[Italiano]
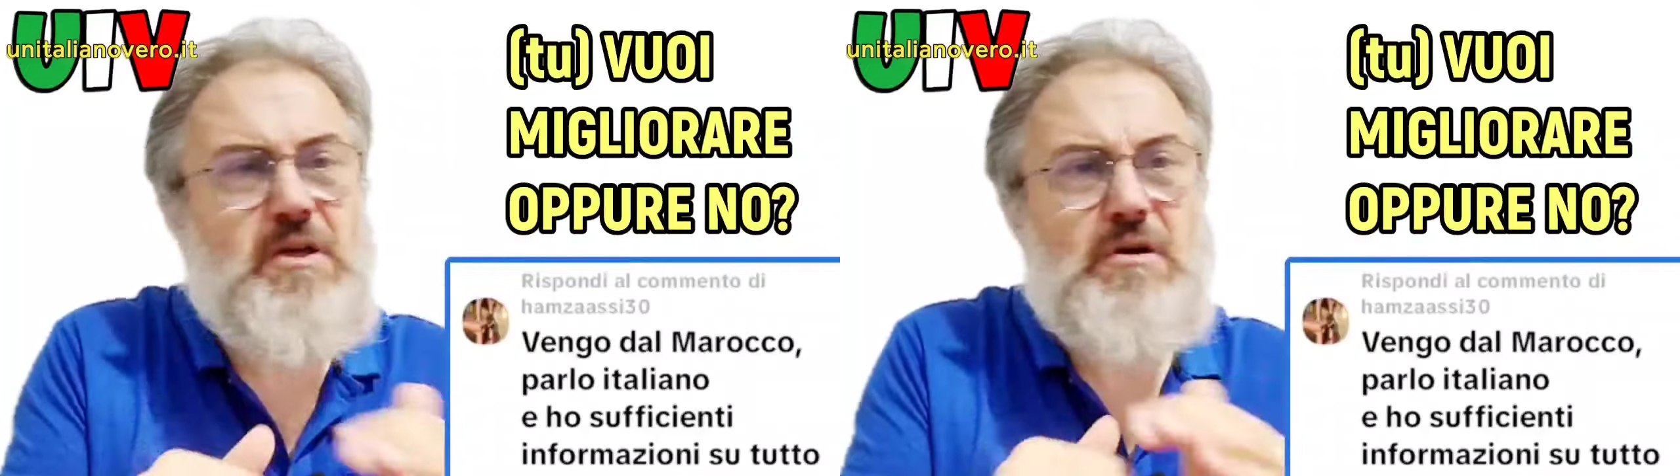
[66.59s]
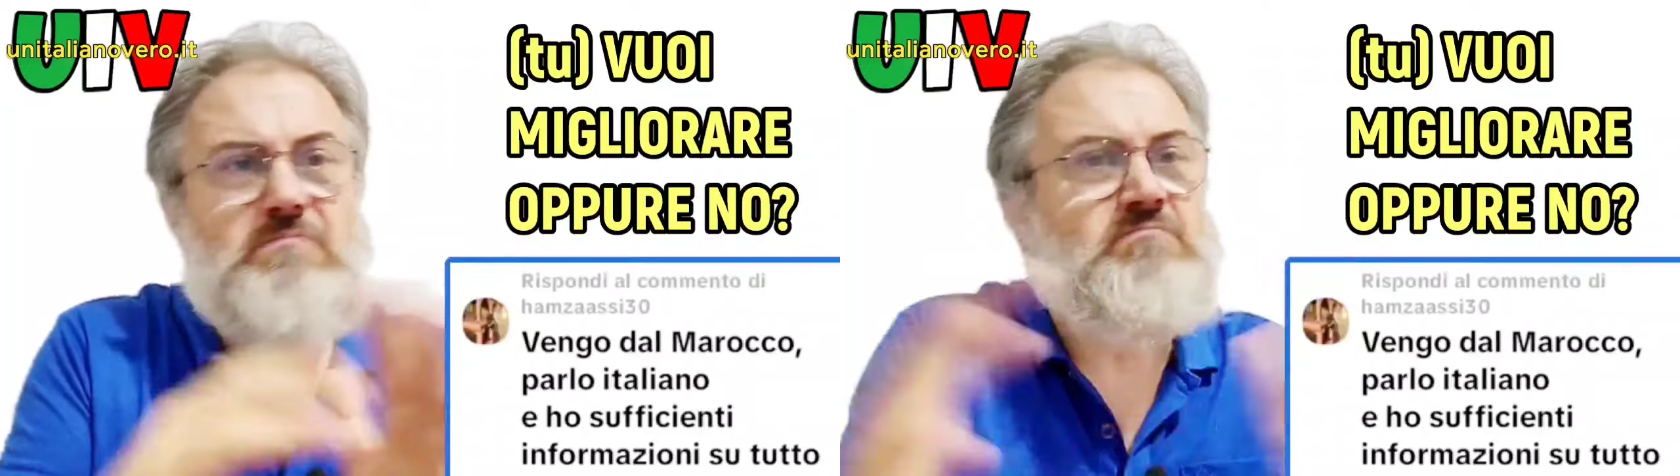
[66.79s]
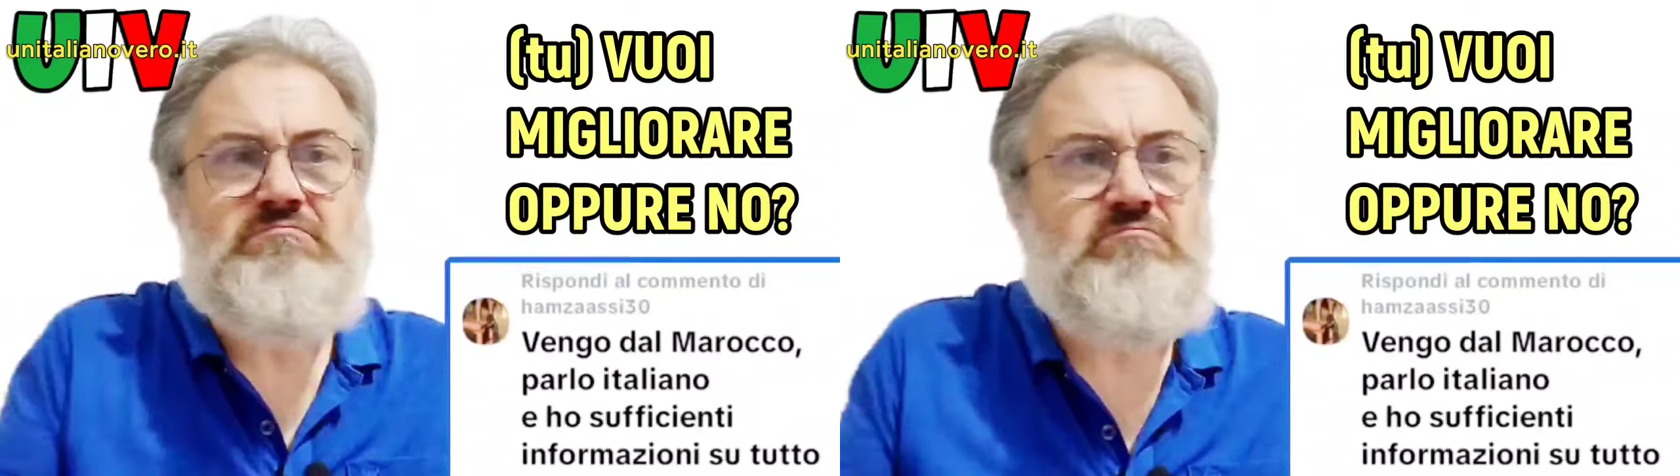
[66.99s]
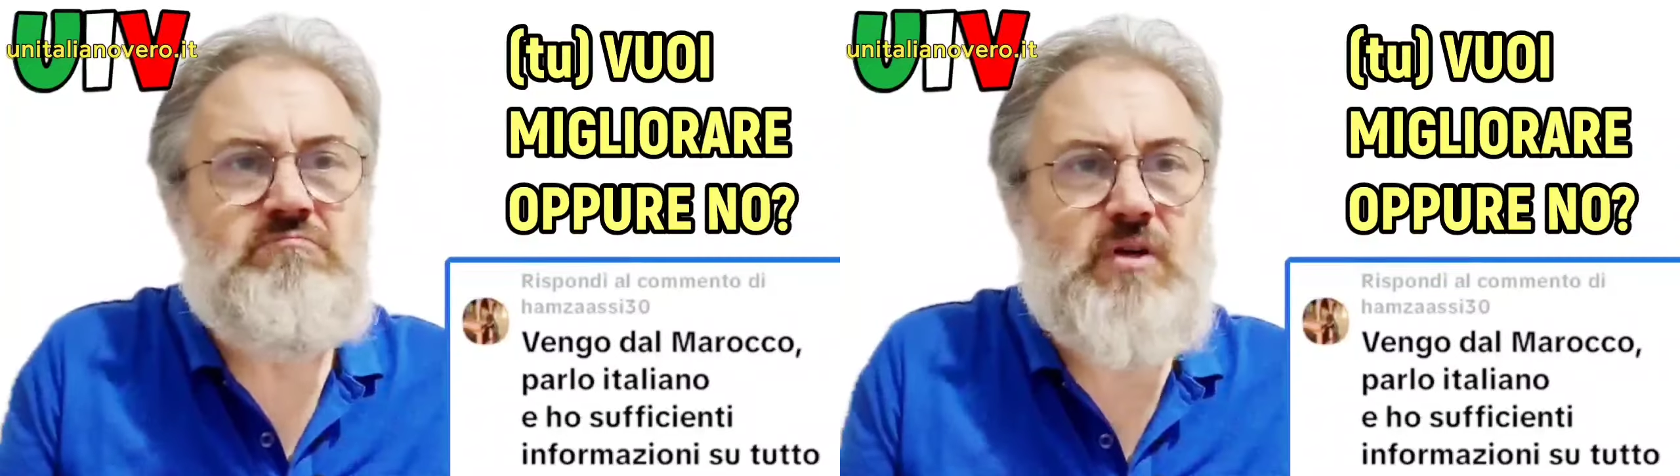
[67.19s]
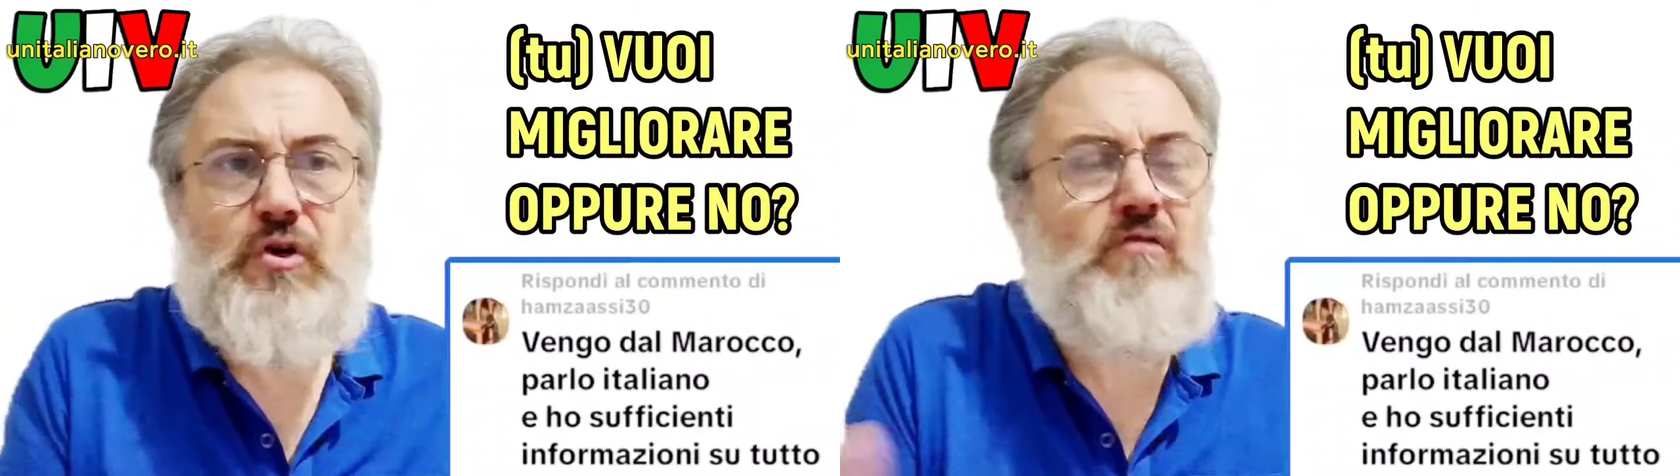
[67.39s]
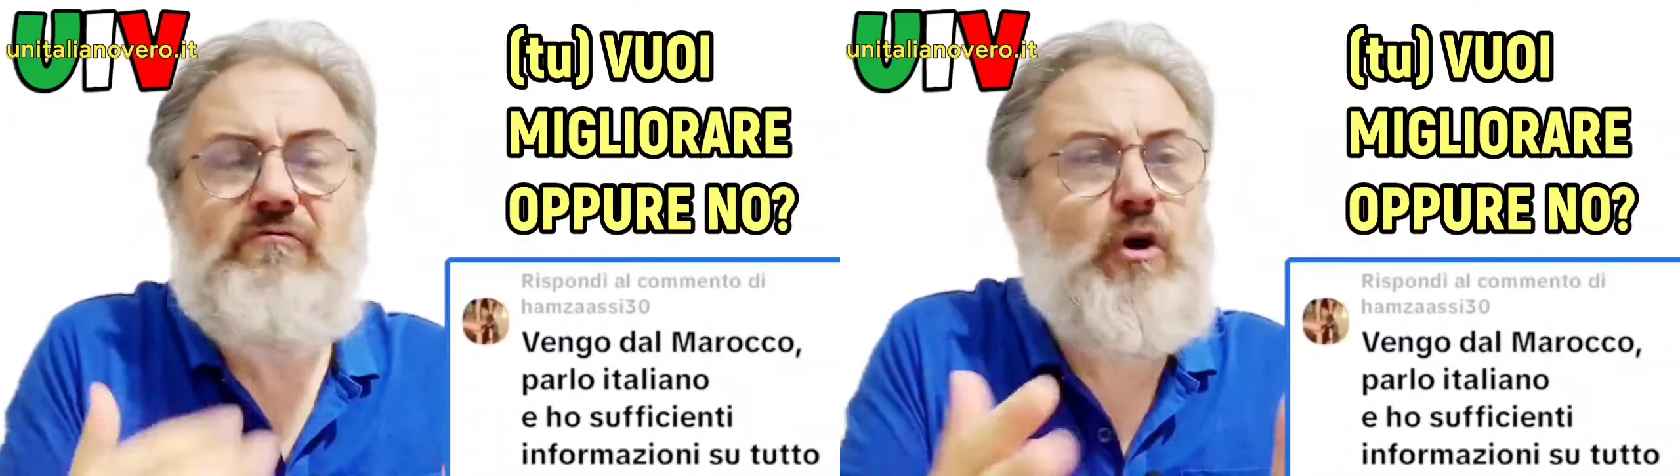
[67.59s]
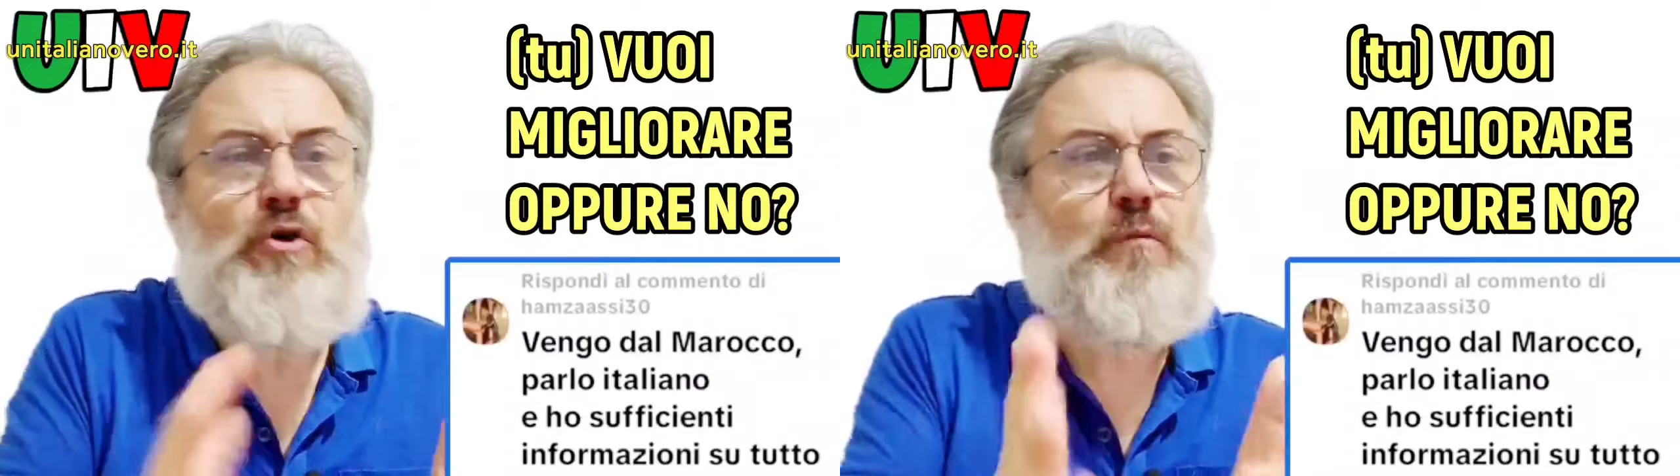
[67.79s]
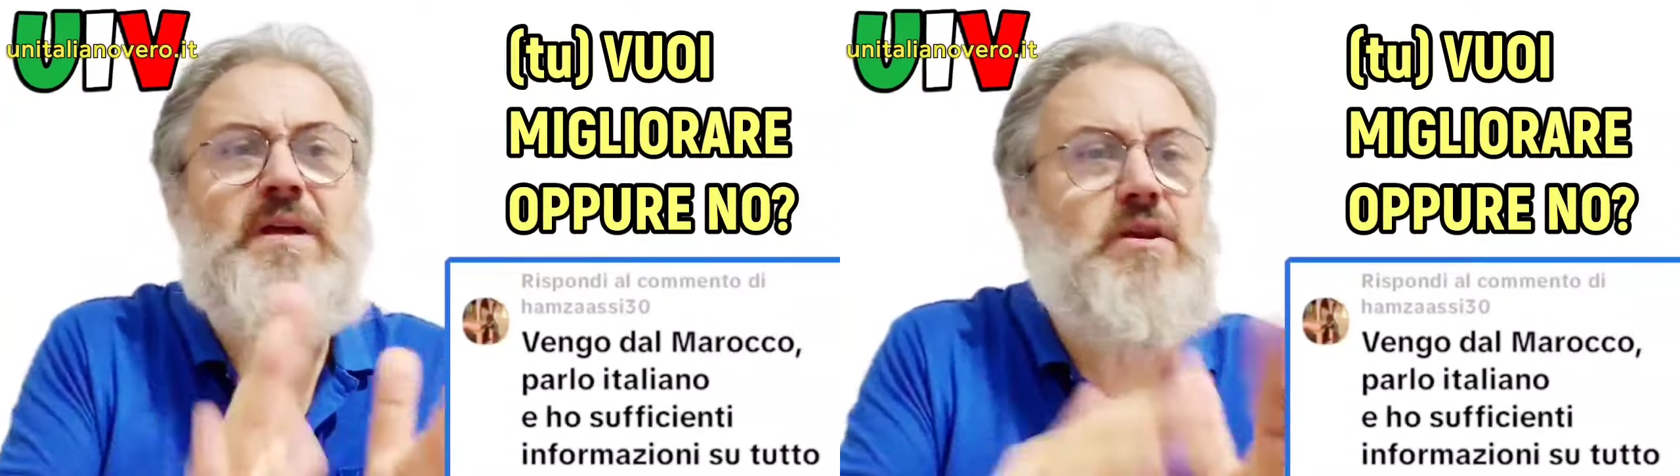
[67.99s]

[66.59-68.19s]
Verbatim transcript: io non voglio